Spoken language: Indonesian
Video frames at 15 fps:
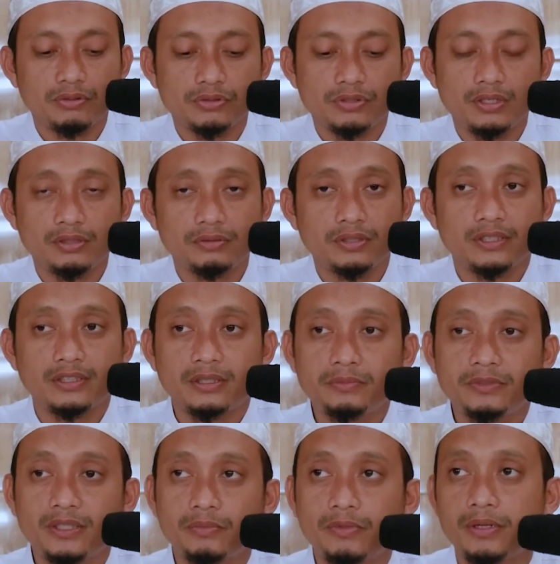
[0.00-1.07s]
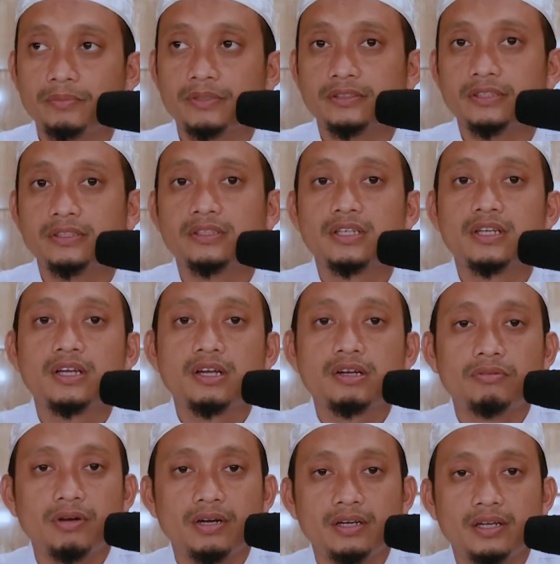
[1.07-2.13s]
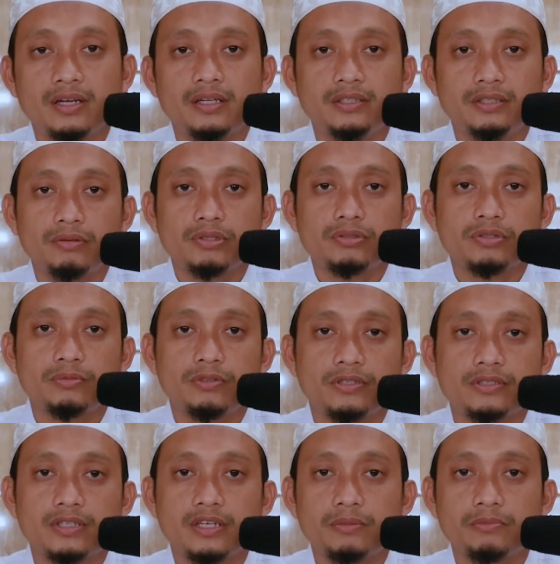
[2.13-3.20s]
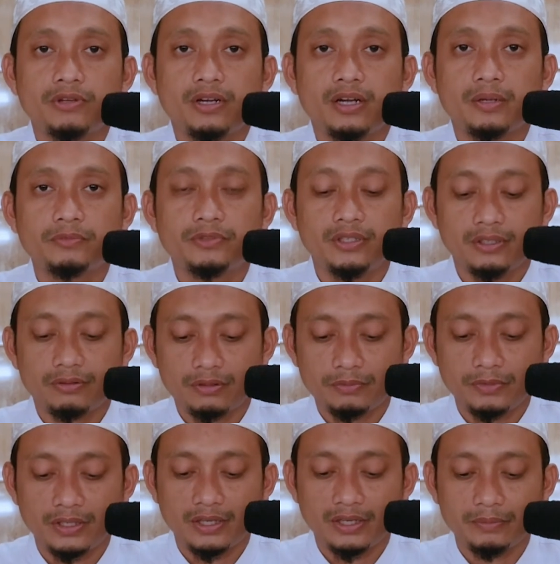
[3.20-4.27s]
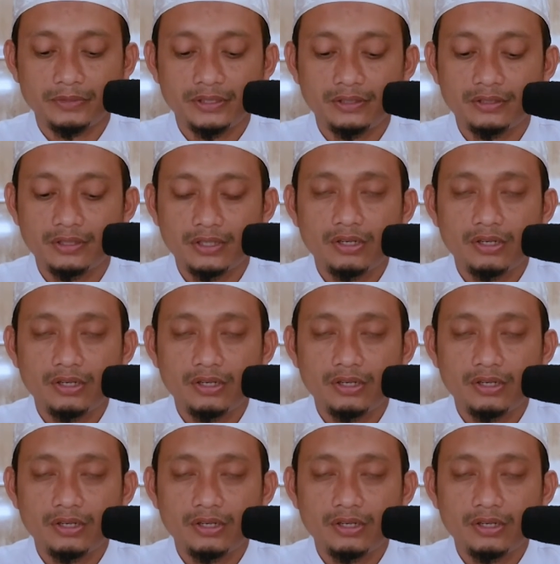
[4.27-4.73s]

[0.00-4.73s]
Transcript: Wa sallallahu ala nabiyyina Muhammadin wa ala alihi wa sahbihi wasallam. Walhamdulillahirabbil alamin.